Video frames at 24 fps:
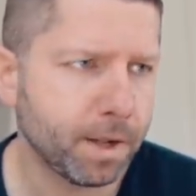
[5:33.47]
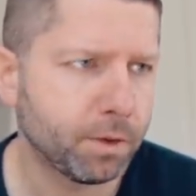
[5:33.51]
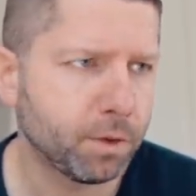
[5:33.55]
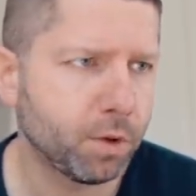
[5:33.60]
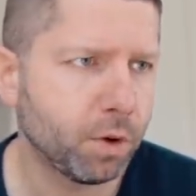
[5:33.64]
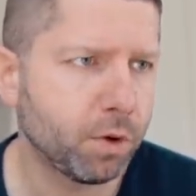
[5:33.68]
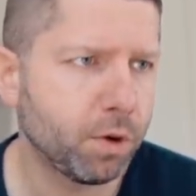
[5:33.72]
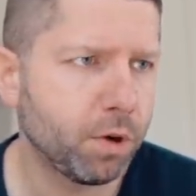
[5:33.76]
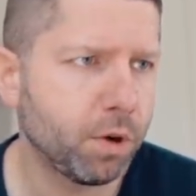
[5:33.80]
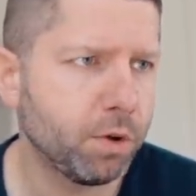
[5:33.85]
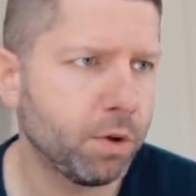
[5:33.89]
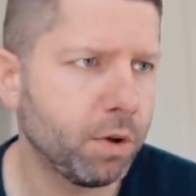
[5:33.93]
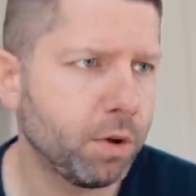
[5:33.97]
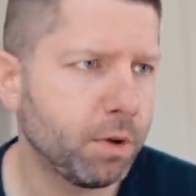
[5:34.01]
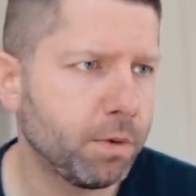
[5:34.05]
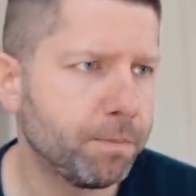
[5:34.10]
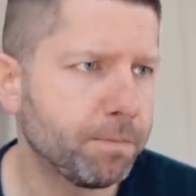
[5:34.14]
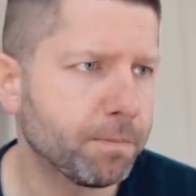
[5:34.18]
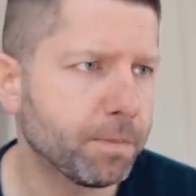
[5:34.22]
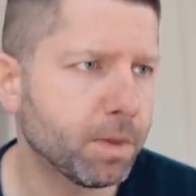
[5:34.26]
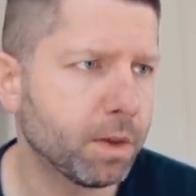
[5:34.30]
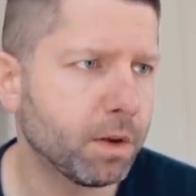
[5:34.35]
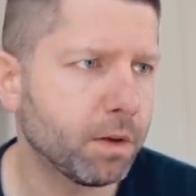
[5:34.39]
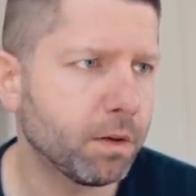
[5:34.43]
To grono
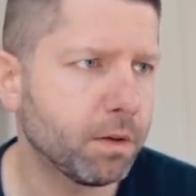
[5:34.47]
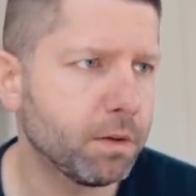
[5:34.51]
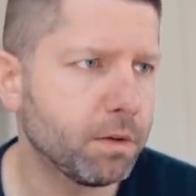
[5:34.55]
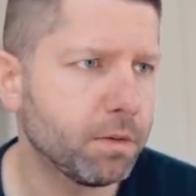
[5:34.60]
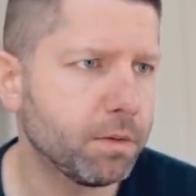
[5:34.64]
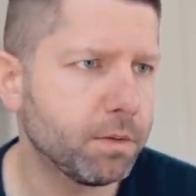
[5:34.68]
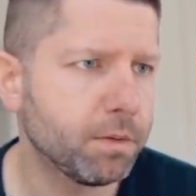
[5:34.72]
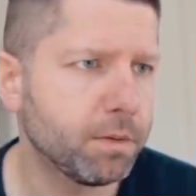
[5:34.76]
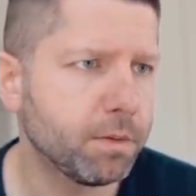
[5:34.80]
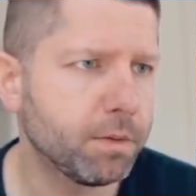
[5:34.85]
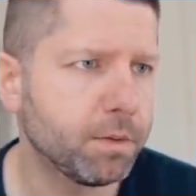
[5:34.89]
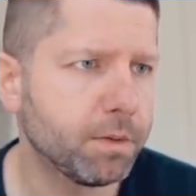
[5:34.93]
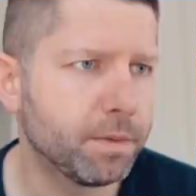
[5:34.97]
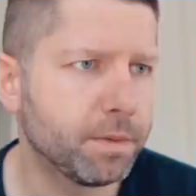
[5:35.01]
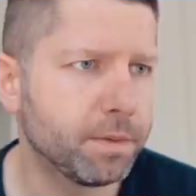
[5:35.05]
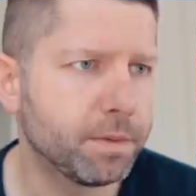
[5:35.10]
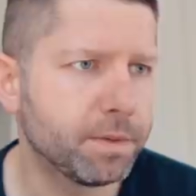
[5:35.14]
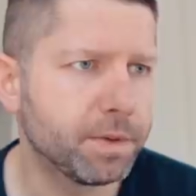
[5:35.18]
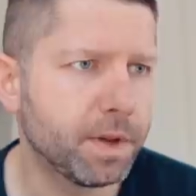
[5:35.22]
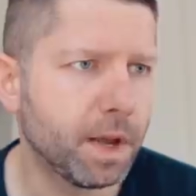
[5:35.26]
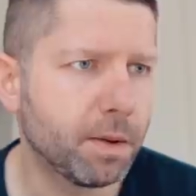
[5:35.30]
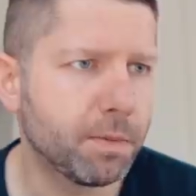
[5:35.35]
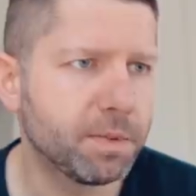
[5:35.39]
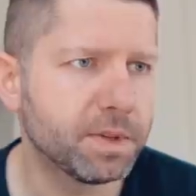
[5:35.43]
e,
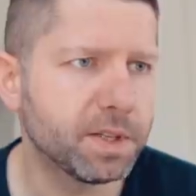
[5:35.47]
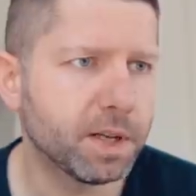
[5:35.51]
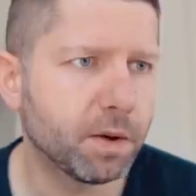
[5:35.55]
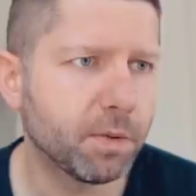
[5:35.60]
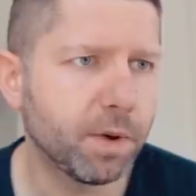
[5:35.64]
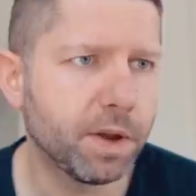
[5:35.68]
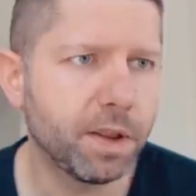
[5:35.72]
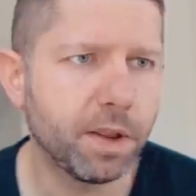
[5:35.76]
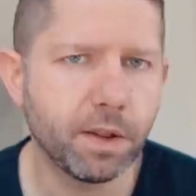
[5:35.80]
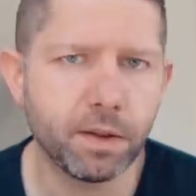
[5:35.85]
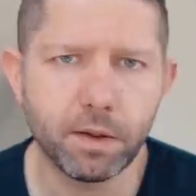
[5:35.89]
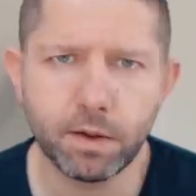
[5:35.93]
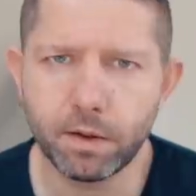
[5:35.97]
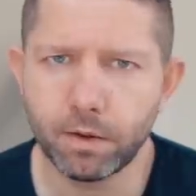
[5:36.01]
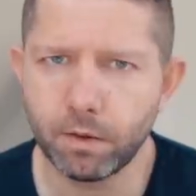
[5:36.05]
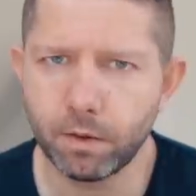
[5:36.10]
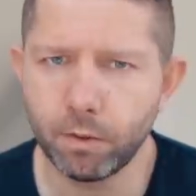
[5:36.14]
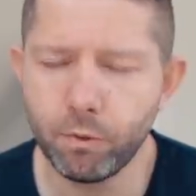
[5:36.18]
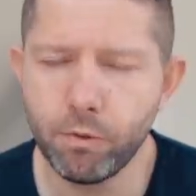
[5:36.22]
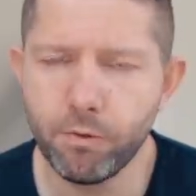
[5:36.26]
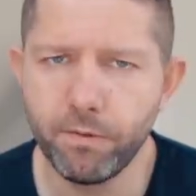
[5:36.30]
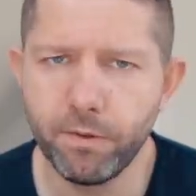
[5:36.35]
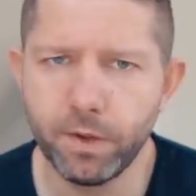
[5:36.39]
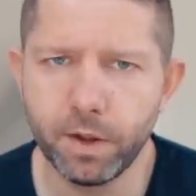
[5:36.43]
e, jakby zakłada
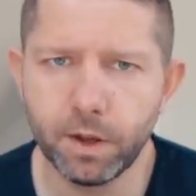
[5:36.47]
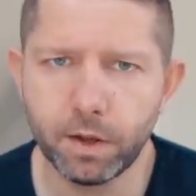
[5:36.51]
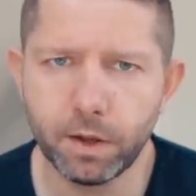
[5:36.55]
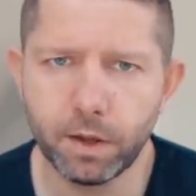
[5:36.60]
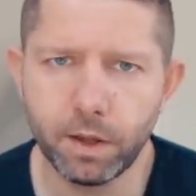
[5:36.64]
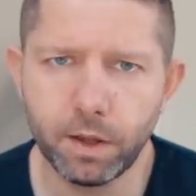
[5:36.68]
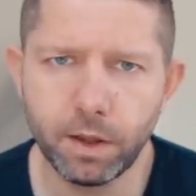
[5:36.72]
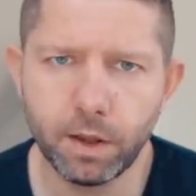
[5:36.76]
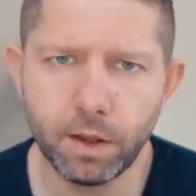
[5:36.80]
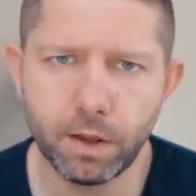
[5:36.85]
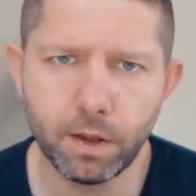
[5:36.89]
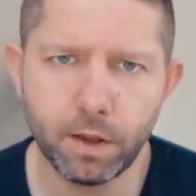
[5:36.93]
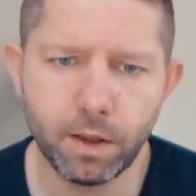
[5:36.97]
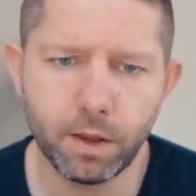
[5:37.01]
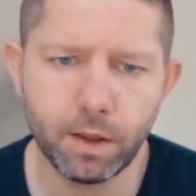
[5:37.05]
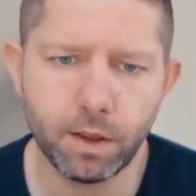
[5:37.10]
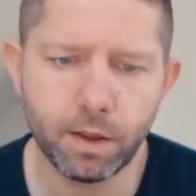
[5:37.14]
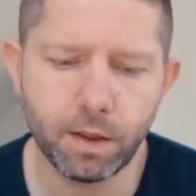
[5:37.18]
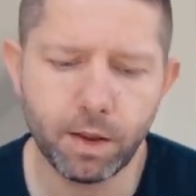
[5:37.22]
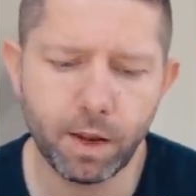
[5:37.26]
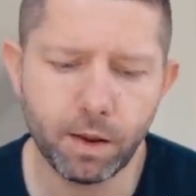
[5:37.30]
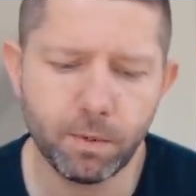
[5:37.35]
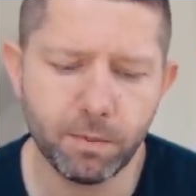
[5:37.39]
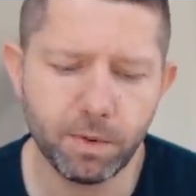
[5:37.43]
głównych,
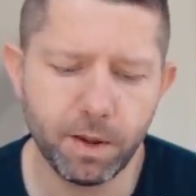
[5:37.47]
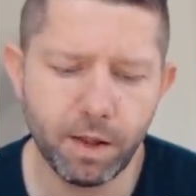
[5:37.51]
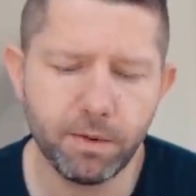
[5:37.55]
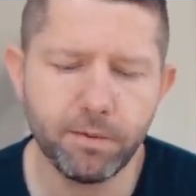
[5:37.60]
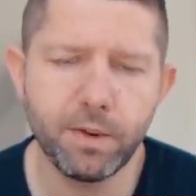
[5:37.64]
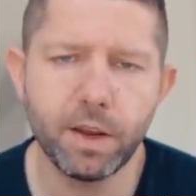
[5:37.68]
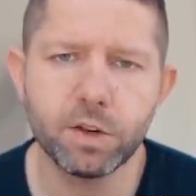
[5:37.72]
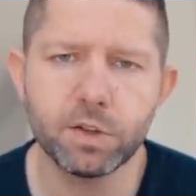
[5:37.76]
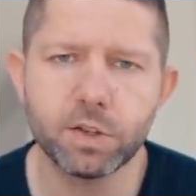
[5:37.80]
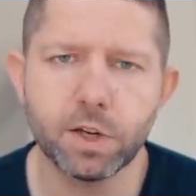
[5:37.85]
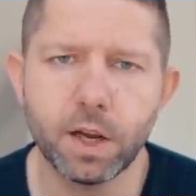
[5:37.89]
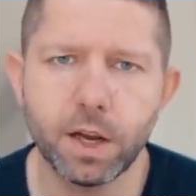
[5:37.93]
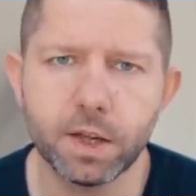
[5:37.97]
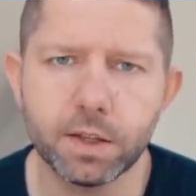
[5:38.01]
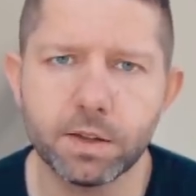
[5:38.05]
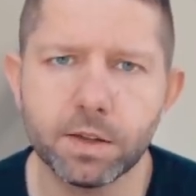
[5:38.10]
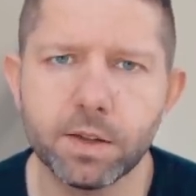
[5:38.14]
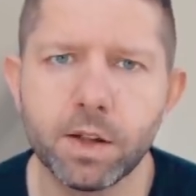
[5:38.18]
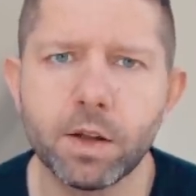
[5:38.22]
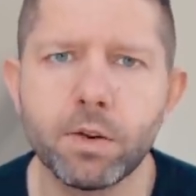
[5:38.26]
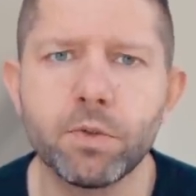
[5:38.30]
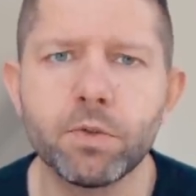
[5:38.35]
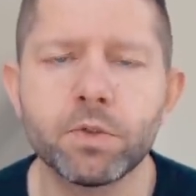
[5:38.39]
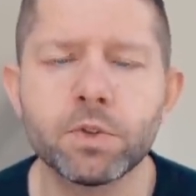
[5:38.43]
jakby największych
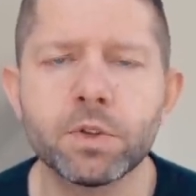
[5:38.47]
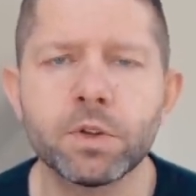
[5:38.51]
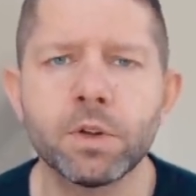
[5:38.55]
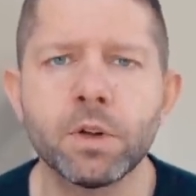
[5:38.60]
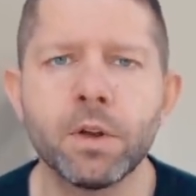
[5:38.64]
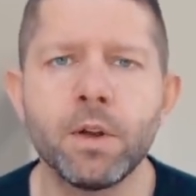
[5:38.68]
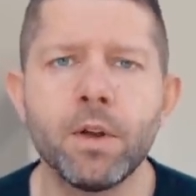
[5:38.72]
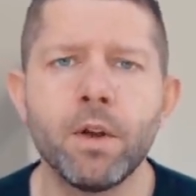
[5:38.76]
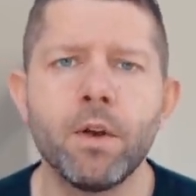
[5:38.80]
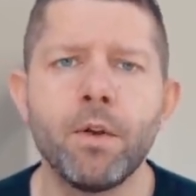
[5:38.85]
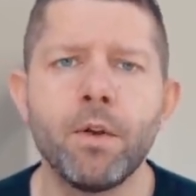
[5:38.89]
akcjonariuszy,